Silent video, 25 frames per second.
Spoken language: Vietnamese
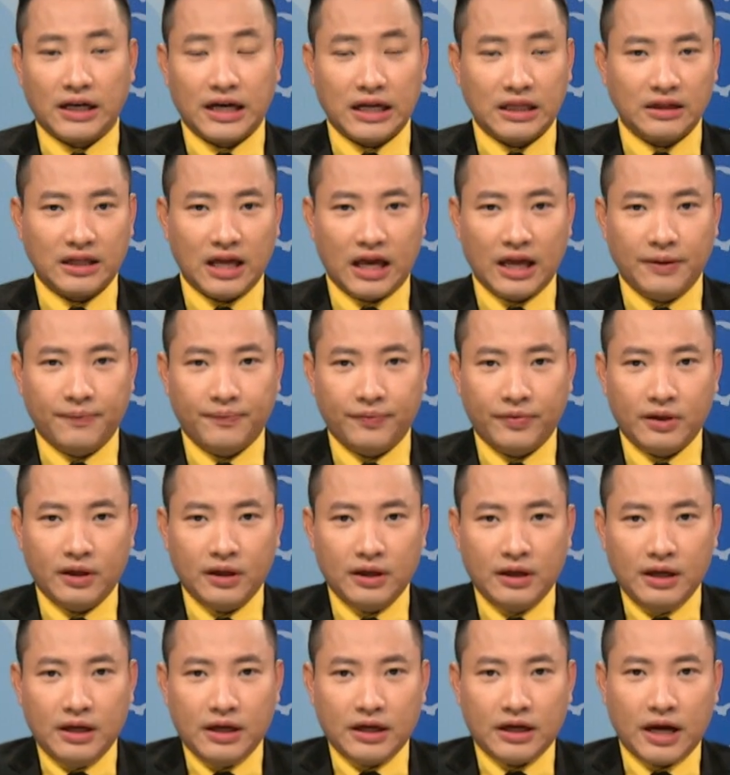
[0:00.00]
cánh tay.
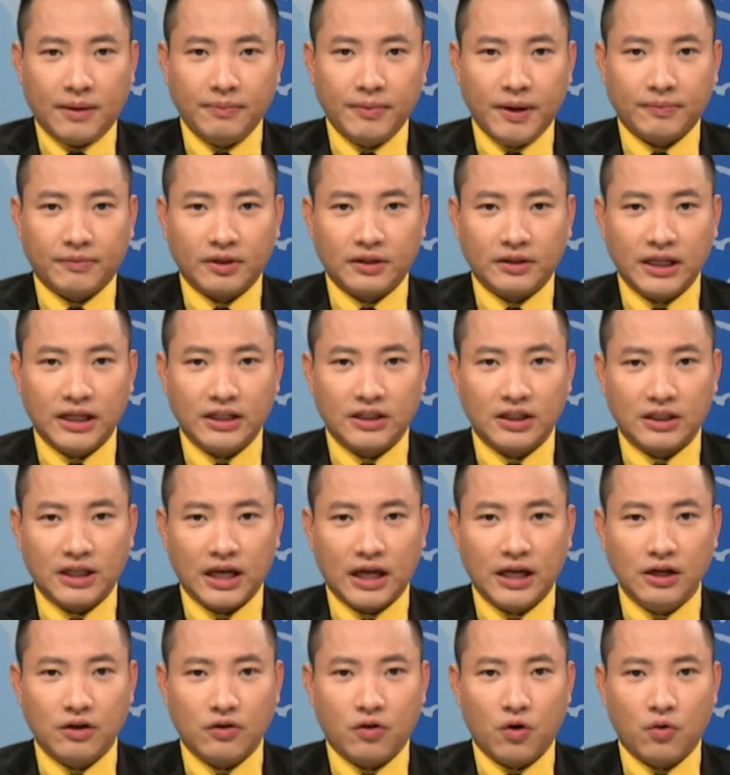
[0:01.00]
Khám nghiệm tử thi cho
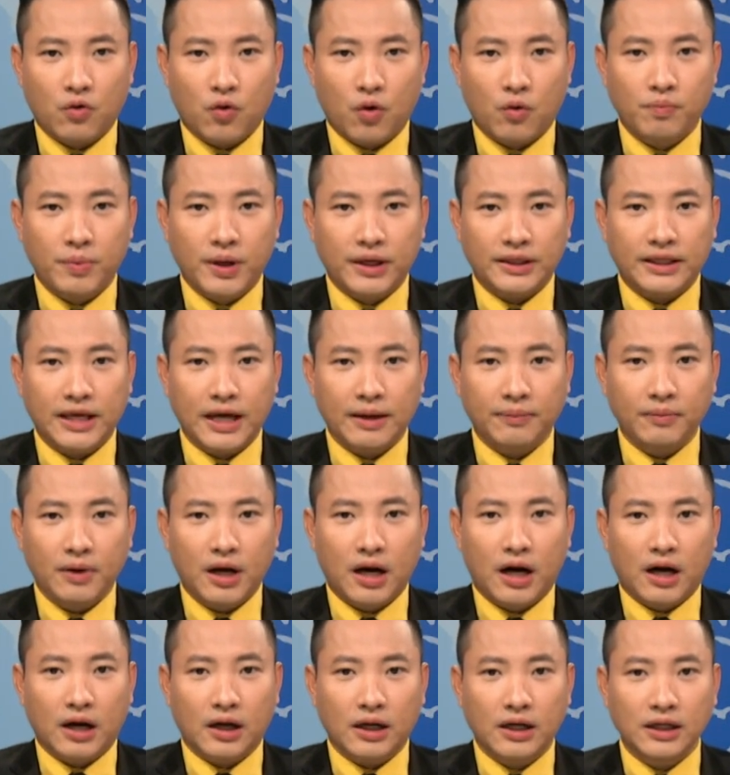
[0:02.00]
thấy cô cũng bị chém ở